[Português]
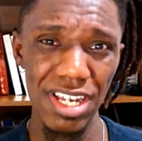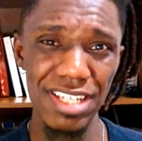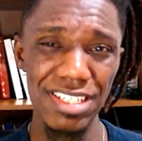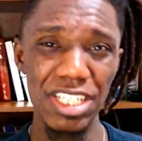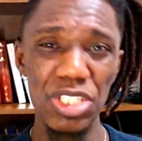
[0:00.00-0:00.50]

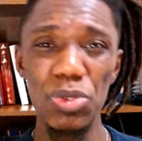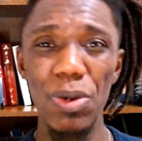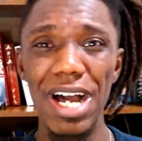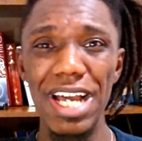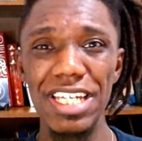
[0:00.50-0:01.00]

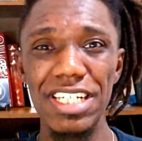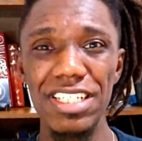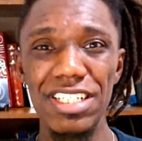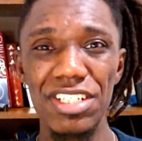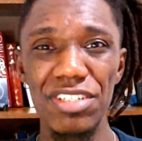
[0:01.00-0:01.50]

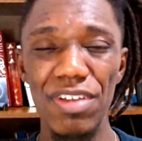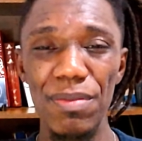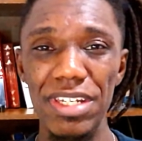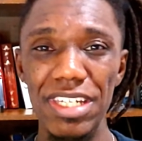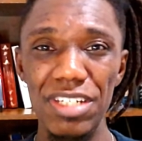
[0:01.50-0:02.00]
sexuais
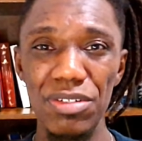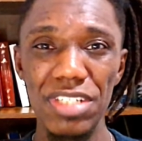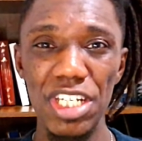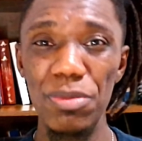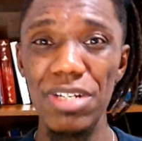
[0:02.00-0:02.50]
femininos
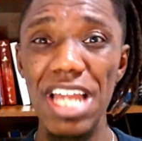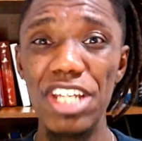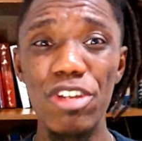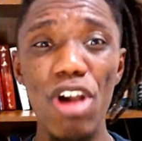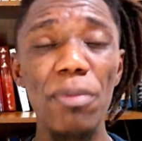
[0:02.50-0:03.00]
das mulheres
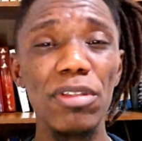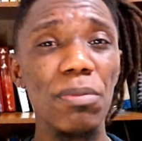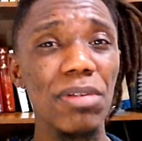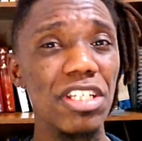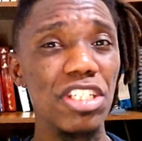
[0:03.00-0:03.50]
que optam
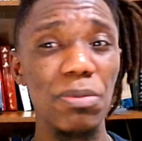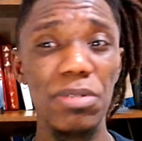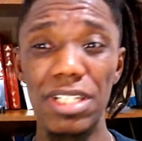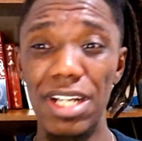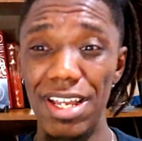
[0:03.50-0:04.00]
por esse tipo
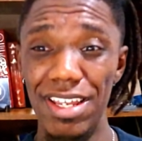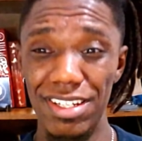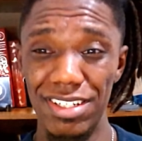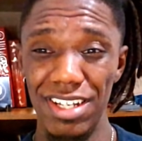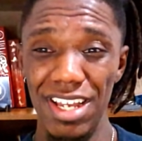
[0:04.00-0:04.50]
de
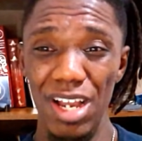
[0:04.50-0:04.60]
carreira,